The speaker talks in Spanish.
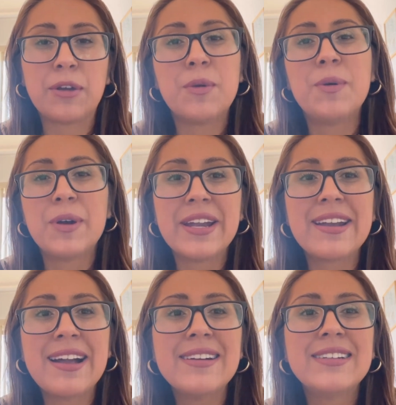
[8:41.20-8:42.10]
cómo
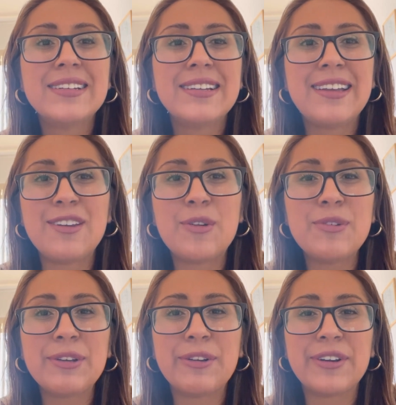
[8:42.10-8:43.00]
era. Y lo
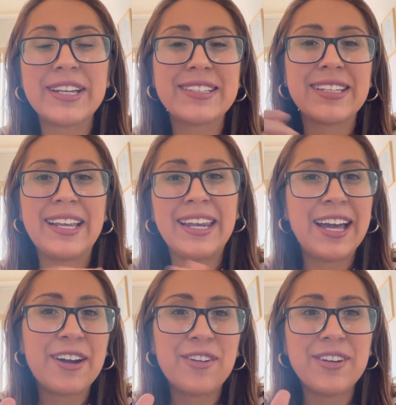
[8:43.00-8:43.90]
único es el
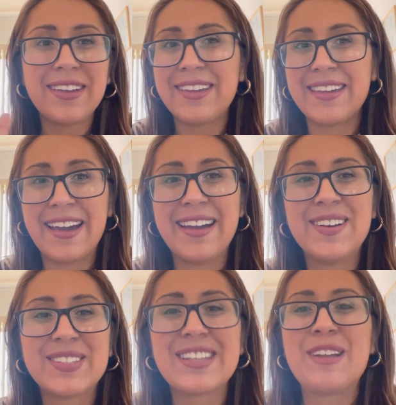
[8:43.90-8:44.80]
lago y ya,
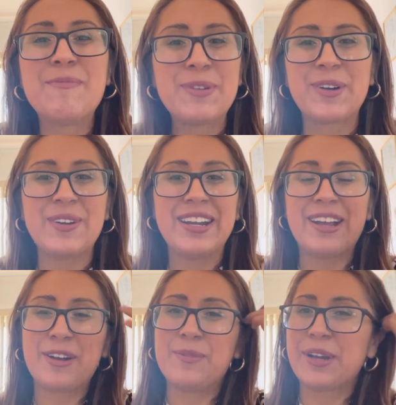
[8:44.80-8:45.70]
o sea, tampoco
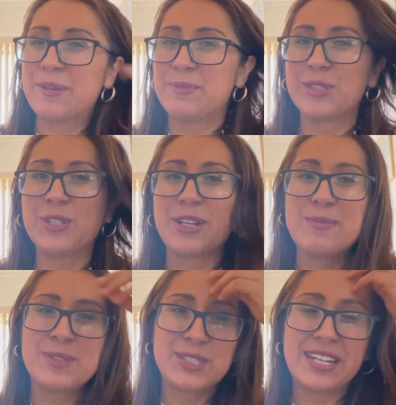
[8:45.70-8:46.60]
era como que mucho que
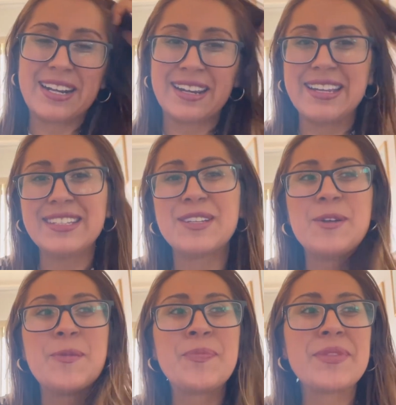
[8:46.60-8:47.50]
mostrarles.
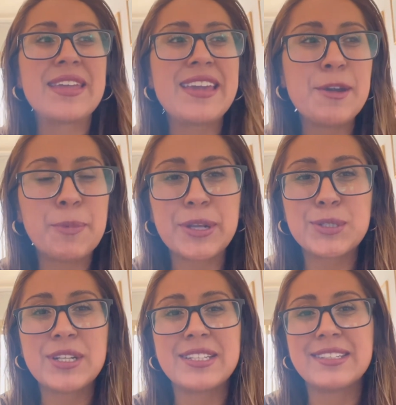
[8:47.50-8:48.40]
Y por
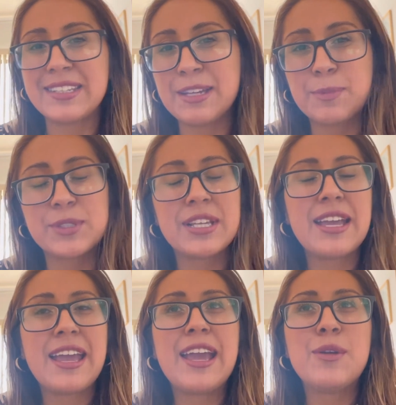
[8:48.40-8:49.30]
eso les enseñé pues
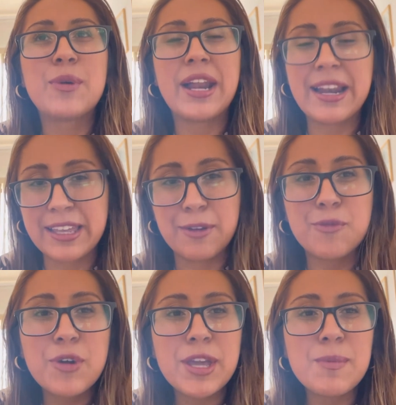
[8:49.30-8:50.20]
el lugar al que
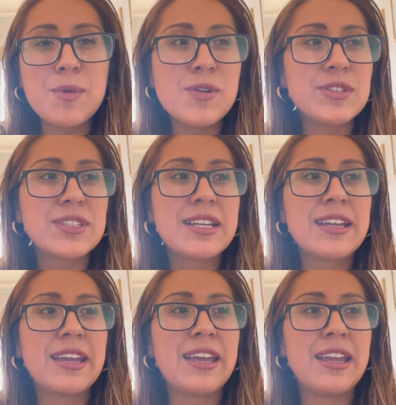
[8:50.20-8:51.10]
fuimos
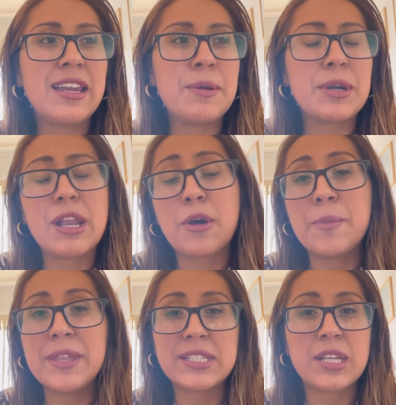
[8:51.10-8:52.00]
eh, la,
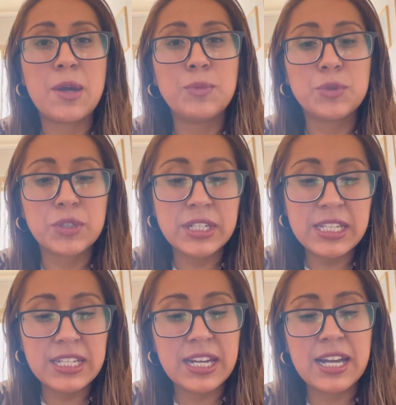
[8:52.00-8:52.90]
comida estaba muy
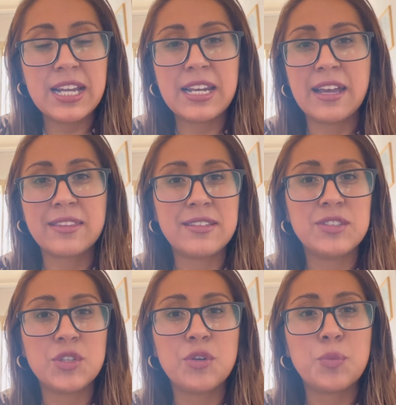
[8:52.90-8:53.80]
rica, la
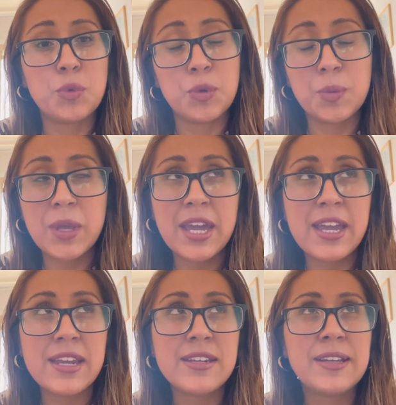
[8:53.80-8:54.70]
atención muy
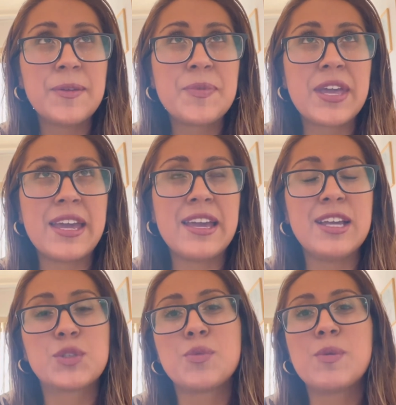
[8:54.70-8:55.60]
bien. Eh,
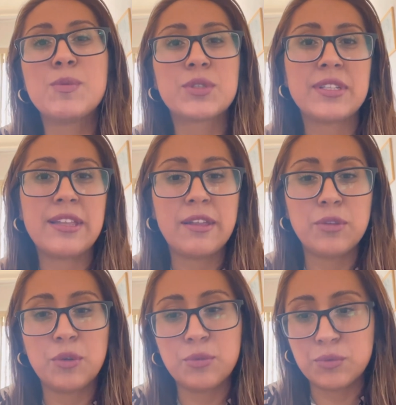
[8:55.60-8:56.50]
estuvimos
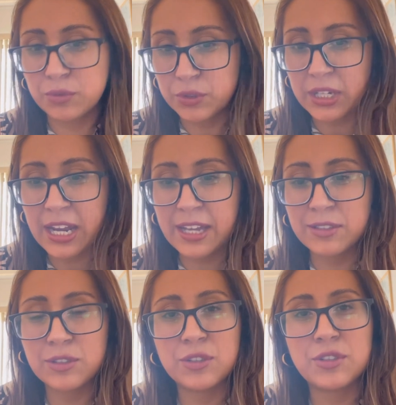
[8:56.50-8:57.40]
nadando un
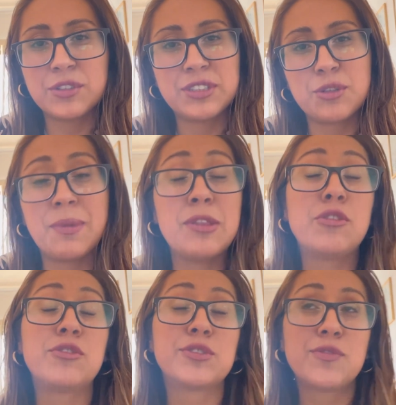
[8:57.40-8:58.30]
rato,
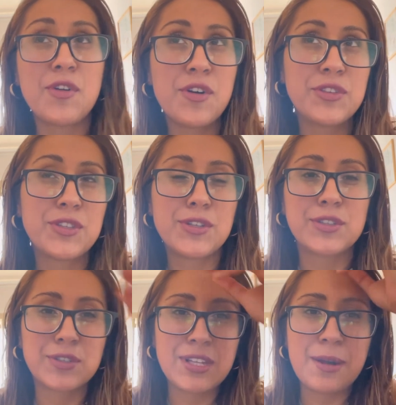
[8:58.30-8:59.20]
tomándonos
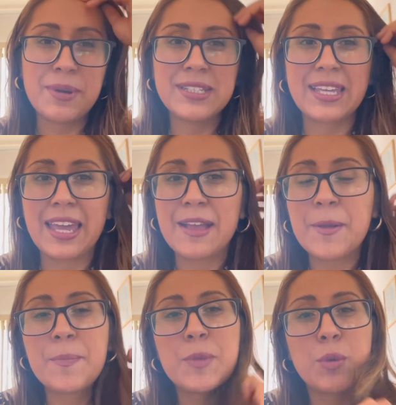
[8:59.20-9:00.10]
fotos. O sea, la verdad es que
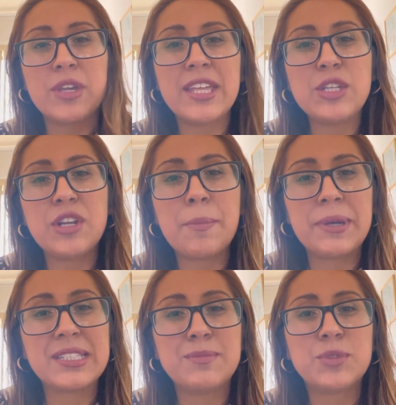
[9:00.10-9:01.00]
mi cuñada y yo la
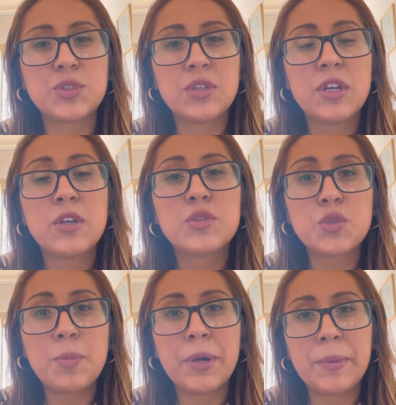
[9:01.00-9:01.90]
pasamos
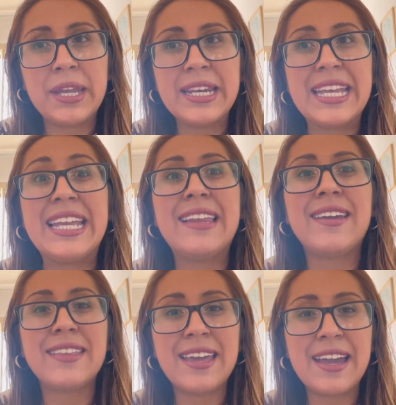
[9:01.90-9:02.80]
súper bien. Y la
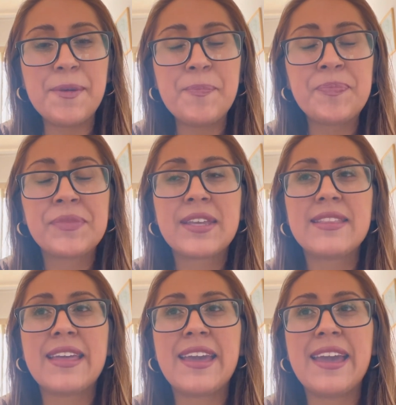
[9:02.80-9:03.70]
idea
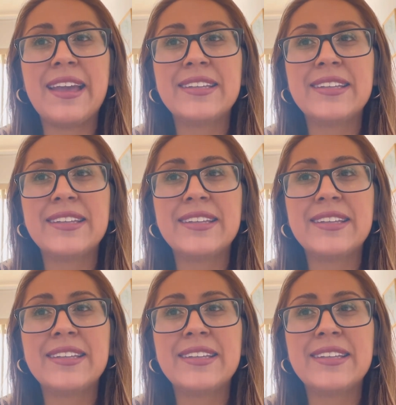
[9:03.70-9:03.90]
de